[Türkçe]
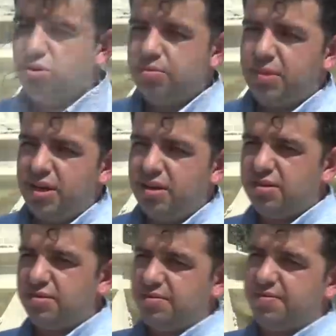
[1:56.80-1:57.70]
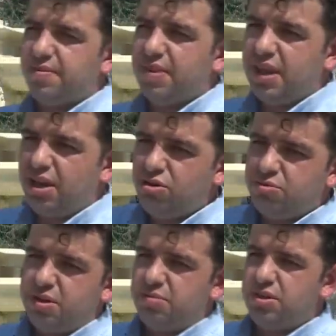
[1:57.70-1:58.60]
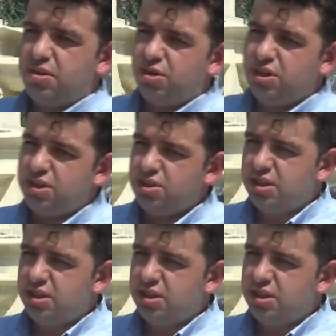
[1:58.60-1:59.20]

kolumdan G3 mermisi o gece